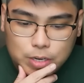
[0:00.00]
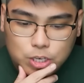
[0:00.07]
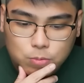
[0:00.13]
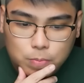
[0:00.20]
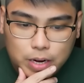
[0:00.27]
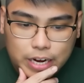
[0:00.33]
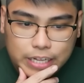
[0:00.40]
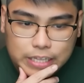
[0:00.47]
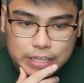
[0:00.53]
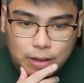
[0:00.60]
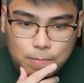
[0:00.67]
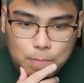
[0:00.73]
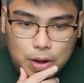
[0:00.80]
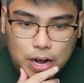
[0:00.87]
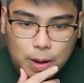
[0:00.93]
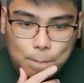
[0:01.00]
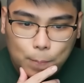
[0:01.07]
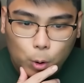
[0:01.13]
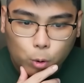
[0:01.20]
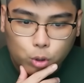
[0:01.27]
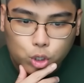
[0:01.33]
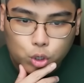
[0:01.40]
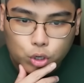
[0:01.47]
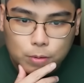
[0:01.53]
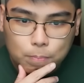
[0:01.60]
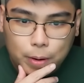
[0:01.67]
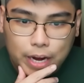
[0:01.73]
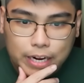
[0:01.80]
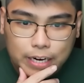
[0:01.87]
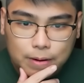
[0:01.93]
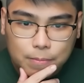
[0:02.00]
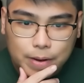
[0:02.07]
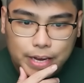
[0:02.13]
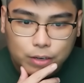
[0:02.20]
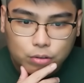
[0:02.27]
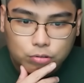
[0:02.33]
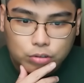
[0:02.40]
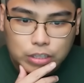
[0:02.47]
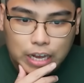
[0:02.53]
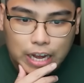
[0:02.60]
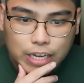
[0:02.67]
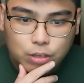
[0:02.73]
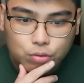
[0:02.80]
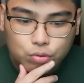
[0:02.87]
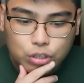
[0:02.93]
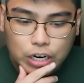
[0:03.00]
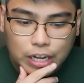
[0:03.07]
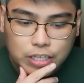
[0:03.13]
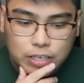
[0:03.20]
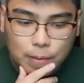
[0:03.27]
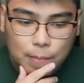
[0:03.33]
mas magandang mga potion para meron tayong chance